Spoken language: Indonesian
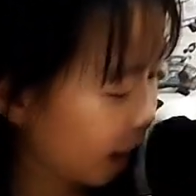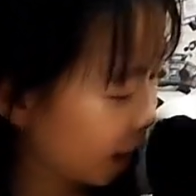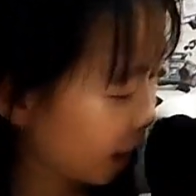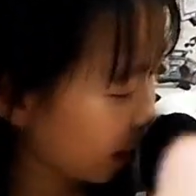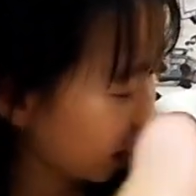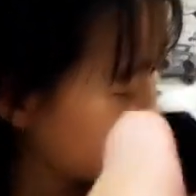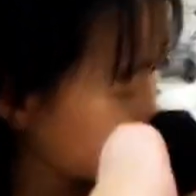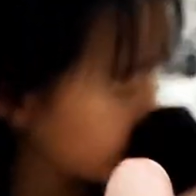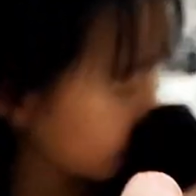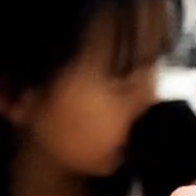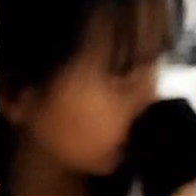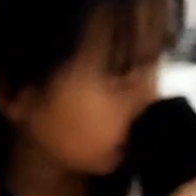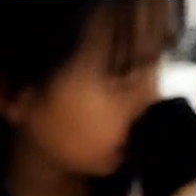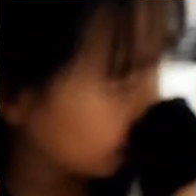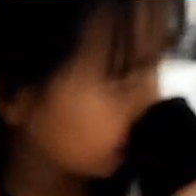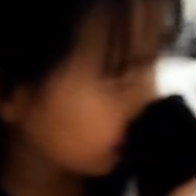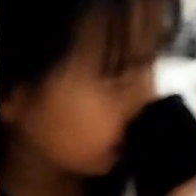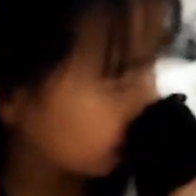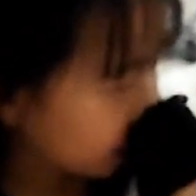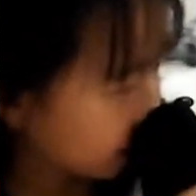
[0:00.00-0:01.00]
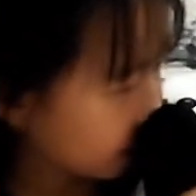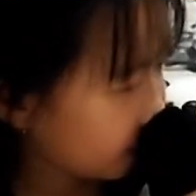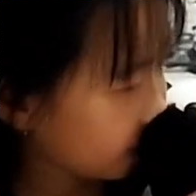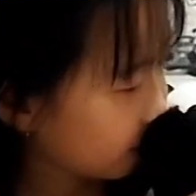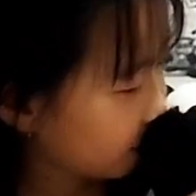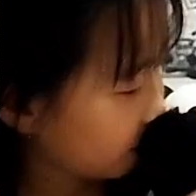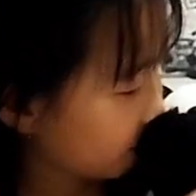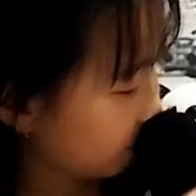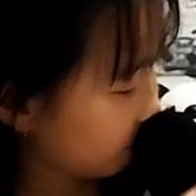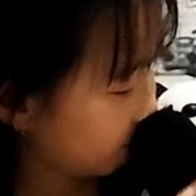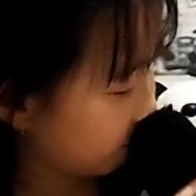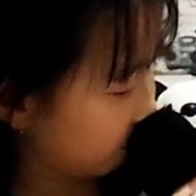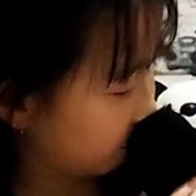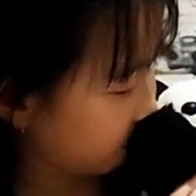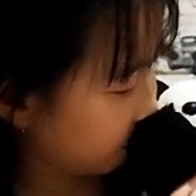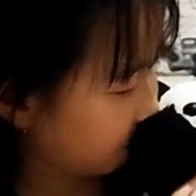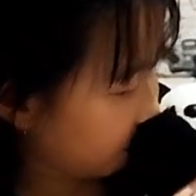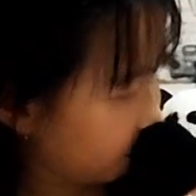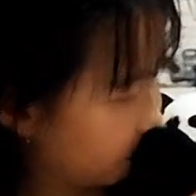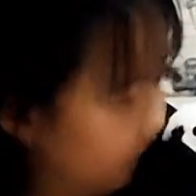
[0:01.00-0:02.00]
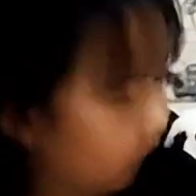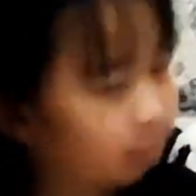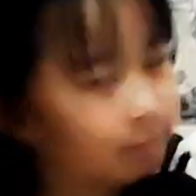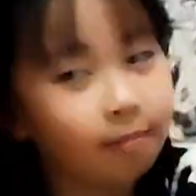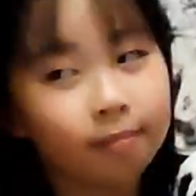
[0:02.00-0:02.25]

Bukan Ping Ping, tapi